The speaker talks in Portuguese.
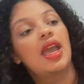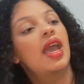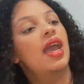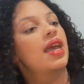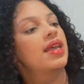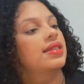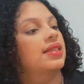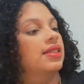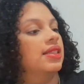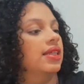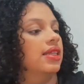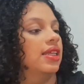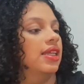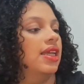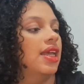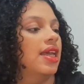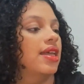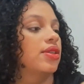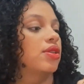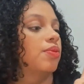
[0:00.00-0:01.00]
Essa daqui
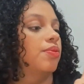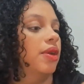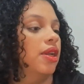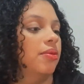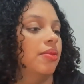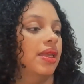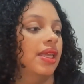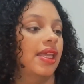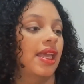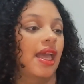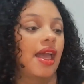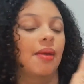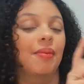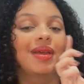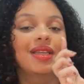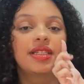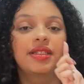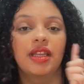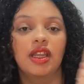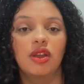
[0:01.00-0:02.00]
é a Supreme Care,
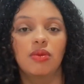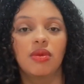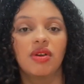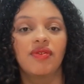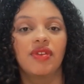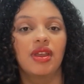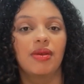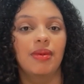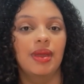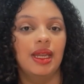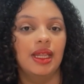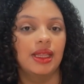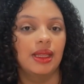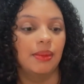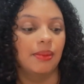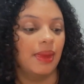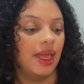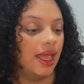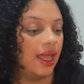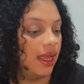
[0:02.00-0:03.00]
mas tem uma vermelha
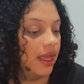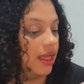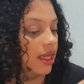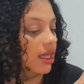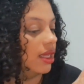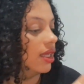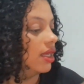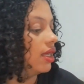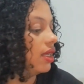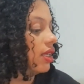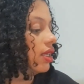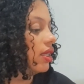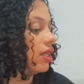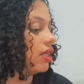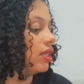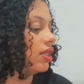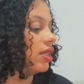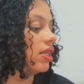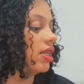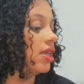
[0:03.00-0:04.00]
também,
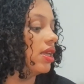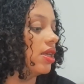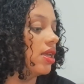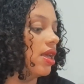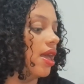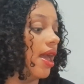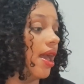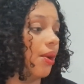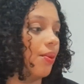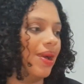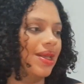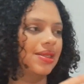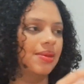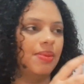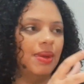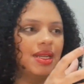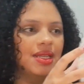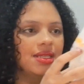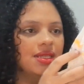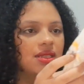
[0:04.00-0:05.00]
que é quase
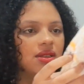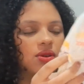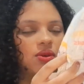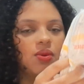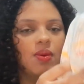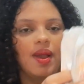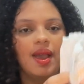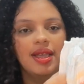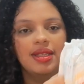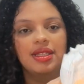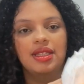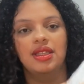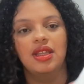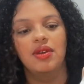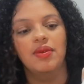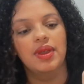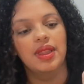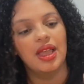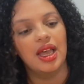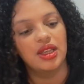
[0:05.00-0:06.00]
parecida com essa, tem
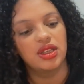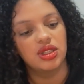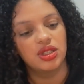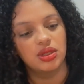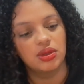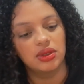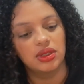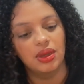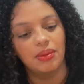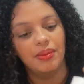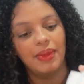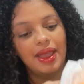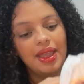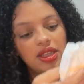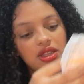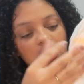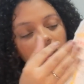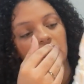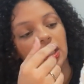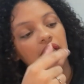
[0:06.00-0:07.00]
um elástico também,
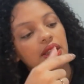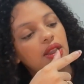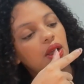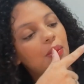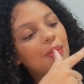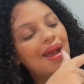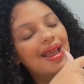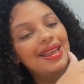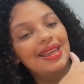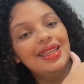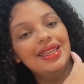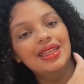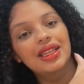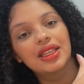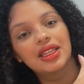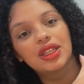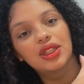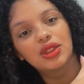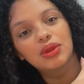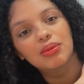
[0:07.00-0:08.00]
só que ela tem uma linha
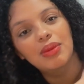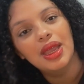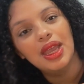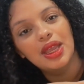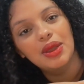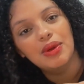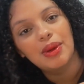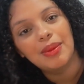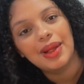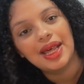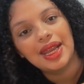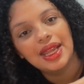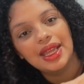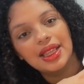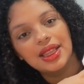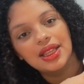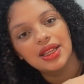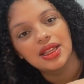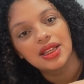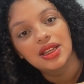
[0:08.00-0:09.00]
aqui no meio,
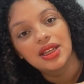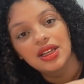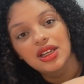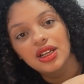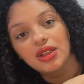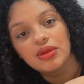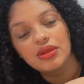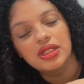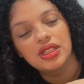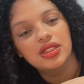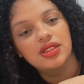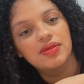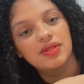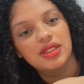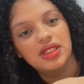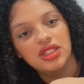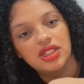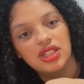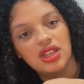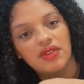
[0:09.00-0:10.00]
amarela. não sei se
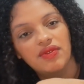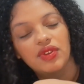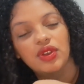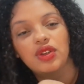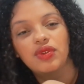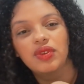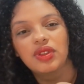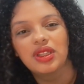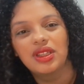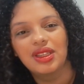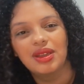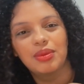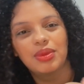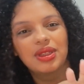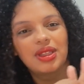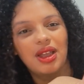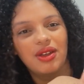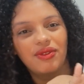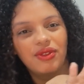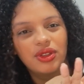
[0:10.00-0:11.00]
vocês já viram, vou tentar
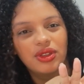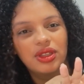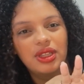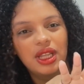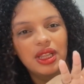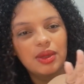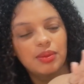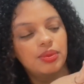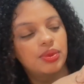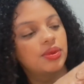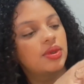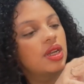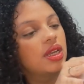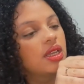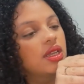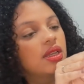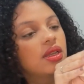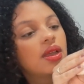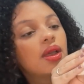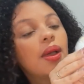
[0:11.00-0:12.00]
botar a foto dela por
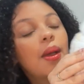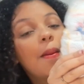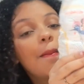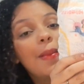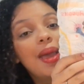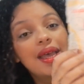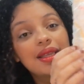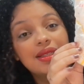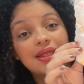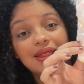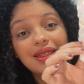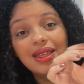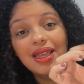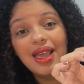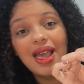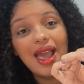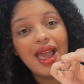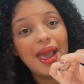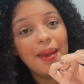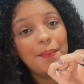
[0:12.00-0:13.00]
aí. Essa
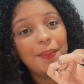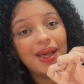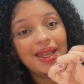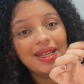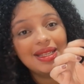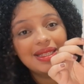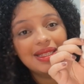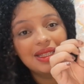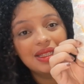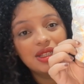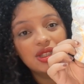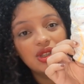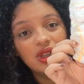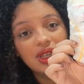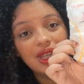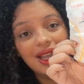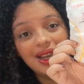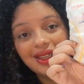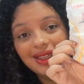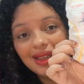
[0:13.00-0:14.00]
daqui é parecida, só
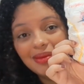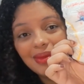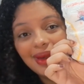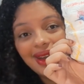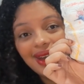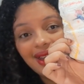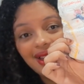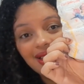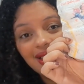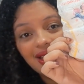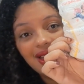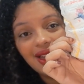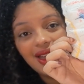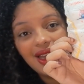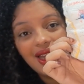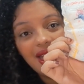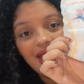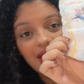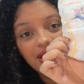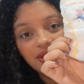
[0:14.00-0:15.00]
que a linha amarela
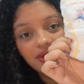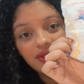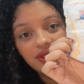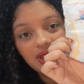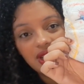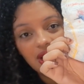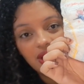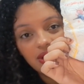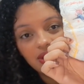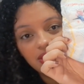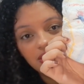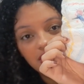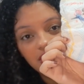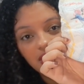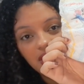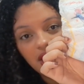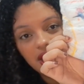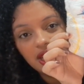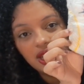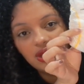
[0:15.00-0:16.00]
é no final,
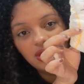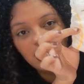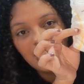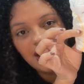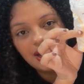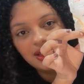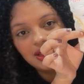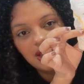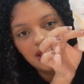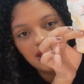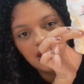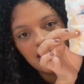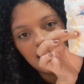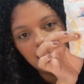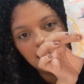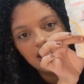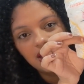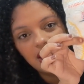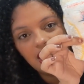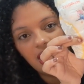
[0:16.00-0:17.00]
é aqui do lado, né, na
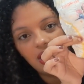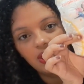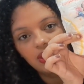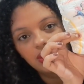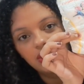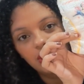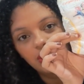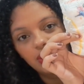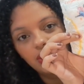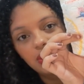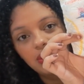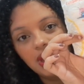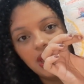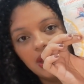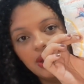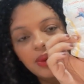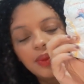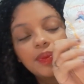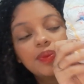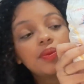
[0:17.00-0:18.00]
lateral, não no
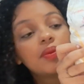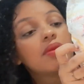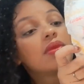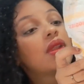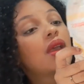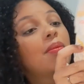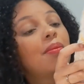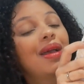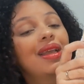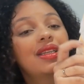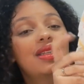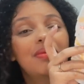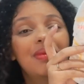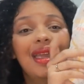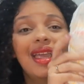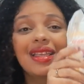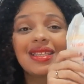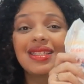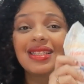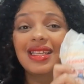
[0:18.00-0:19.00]
meio. Mas
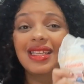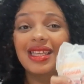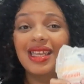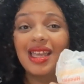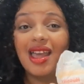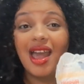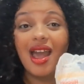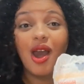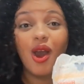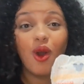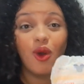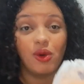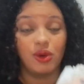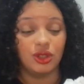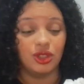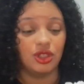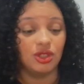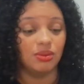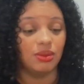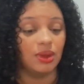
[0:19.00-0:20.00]
também esse daqui é
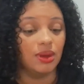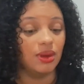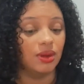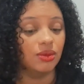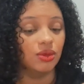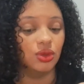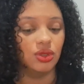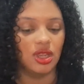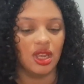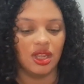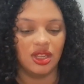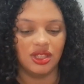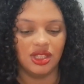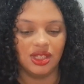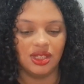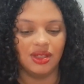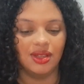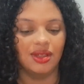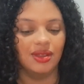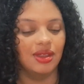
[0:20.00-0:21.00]
ótimo.
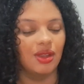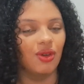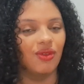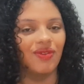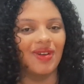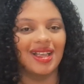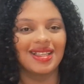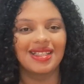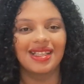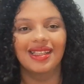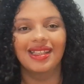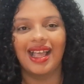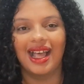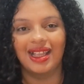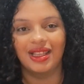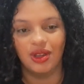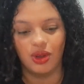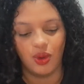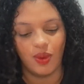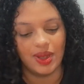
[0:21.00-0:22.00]
Gente, não vaza
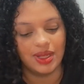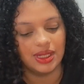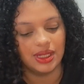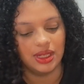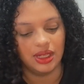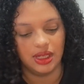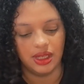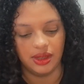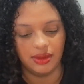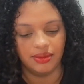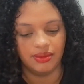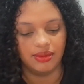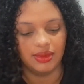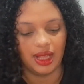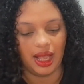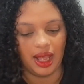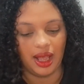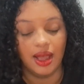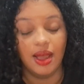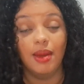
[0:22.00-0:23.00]
nada com essa daqui,
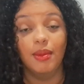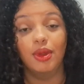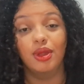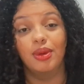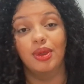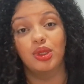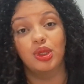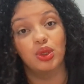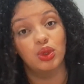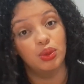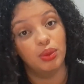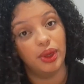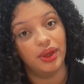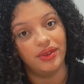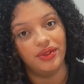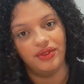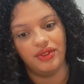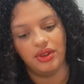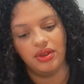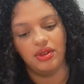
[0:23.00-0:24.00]
tá? Pelo menos no meu
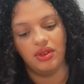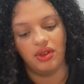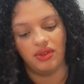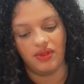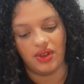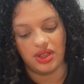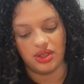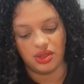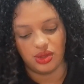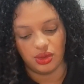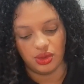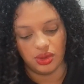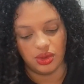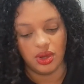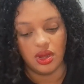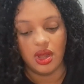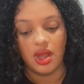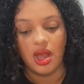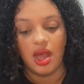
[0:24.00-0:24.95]
filho não vazou.